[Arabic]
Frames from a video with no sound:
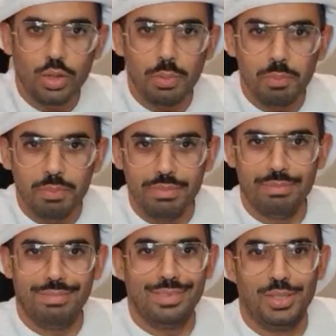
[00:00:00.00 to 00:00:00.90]
تم
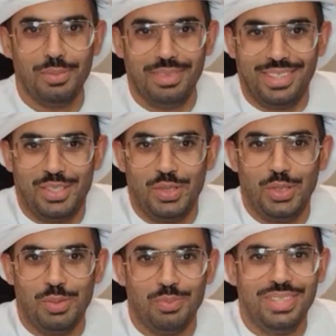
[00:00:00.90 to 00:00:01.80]
تم ايش
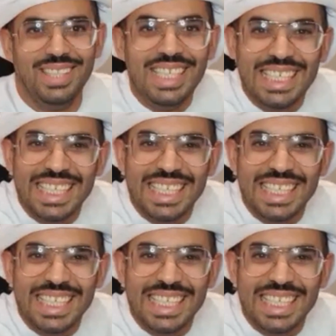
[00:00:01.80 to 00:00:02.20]
تم من دي